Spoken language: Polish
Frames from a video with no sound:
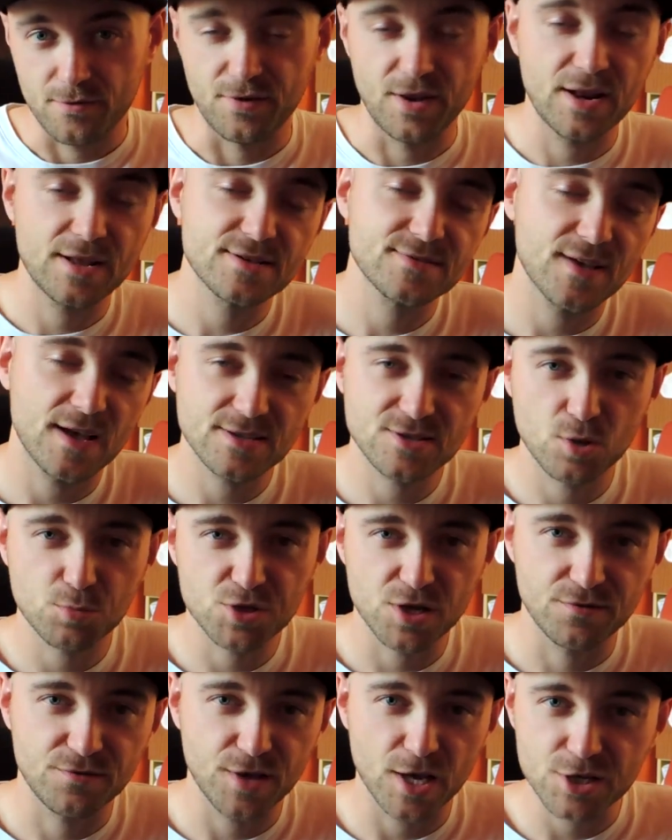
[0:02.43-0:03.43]
Wiele z Was
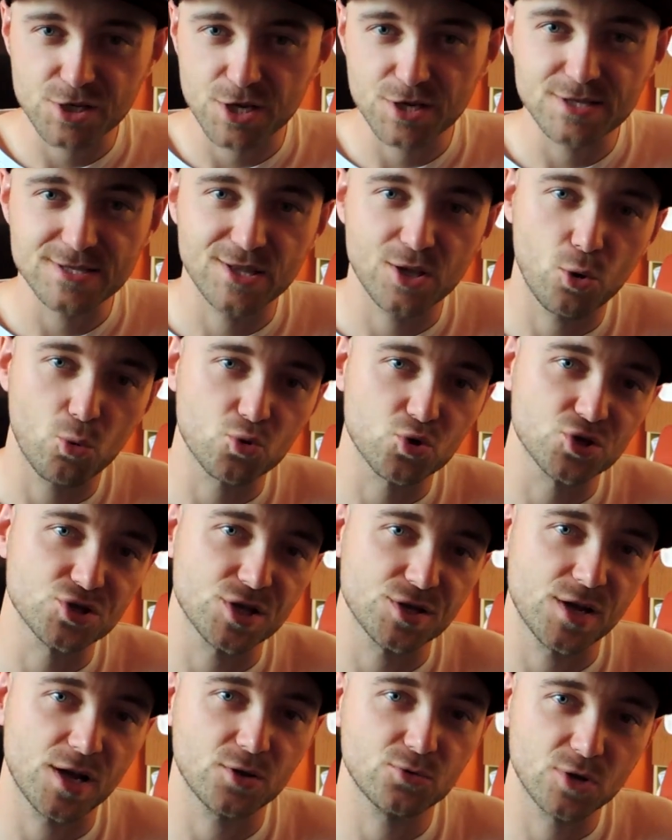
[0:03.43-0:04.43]
dobrze wie, że istnieją
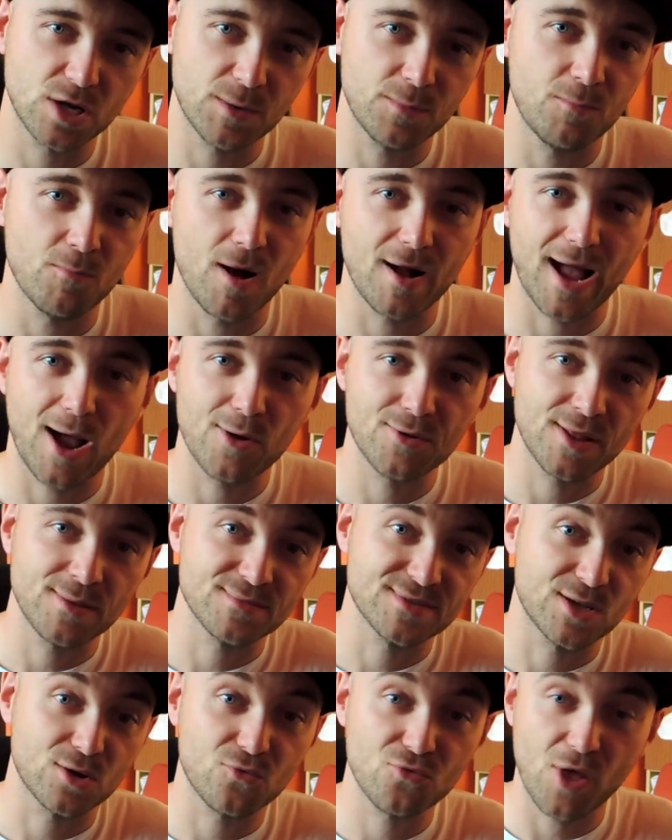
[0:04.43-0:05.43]
urządzenia, które pomagają
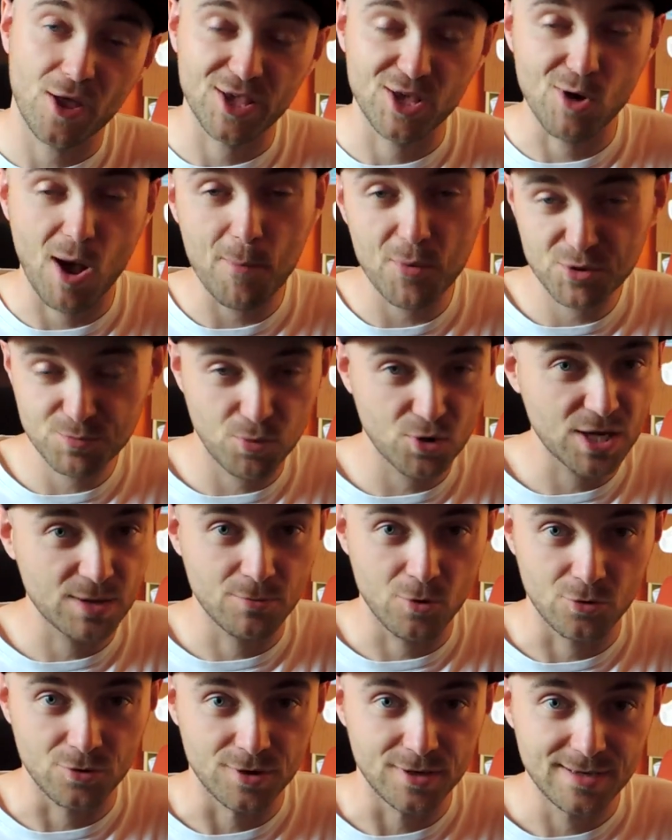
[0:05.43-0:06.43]
nam zarówno jak i łapać
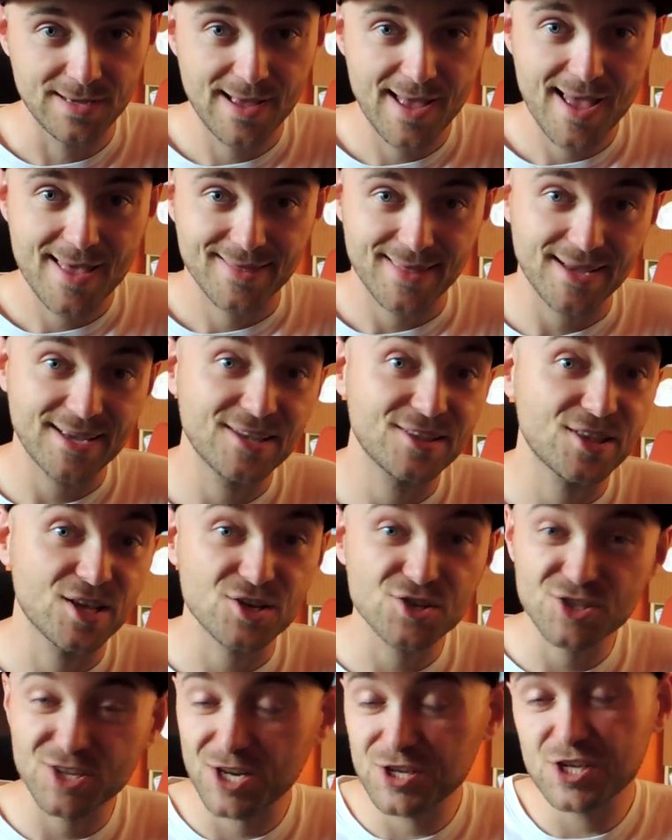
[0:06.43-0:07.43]
Pokémony, tak i
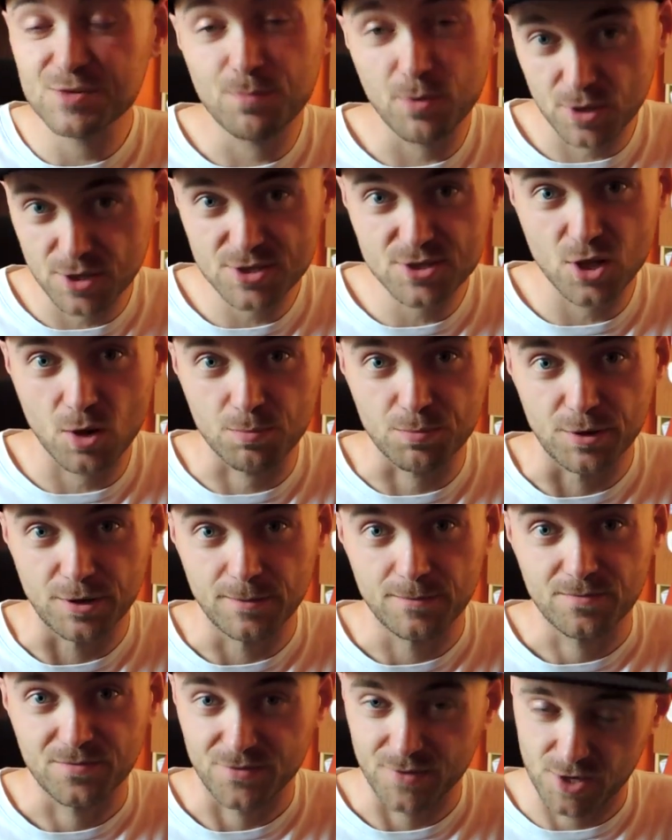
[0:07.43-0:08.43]
też kręcić
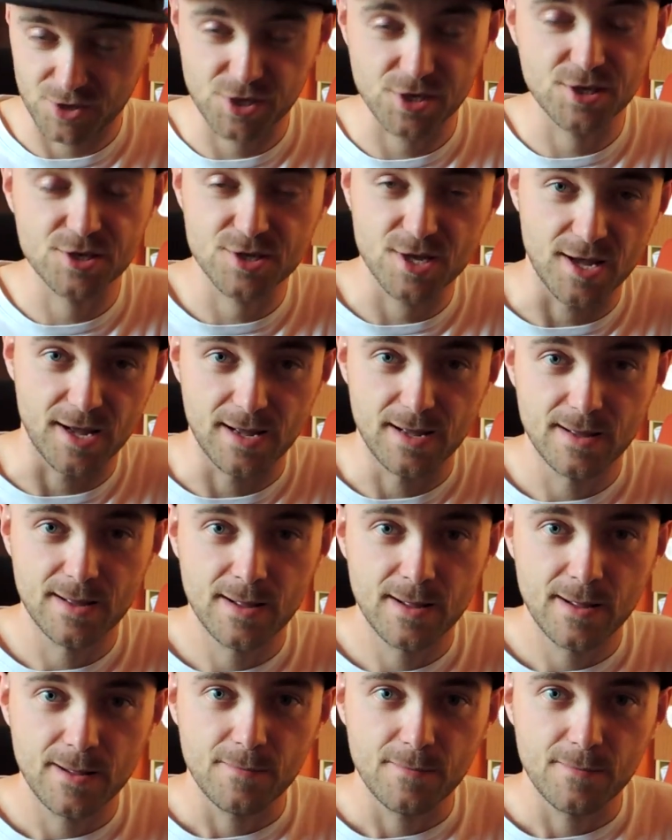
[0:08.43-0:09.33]
pokestopy w naszej grze.